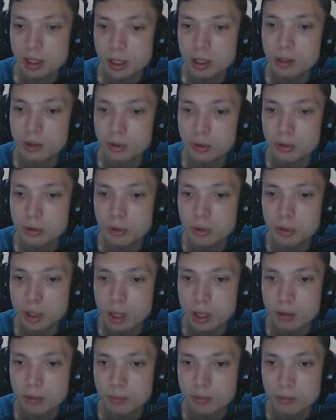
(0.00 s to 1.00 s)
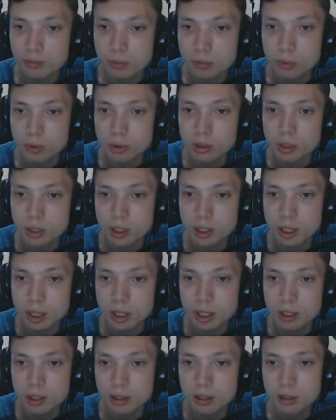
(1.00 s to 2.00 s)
Yine kötü de o kadar değil.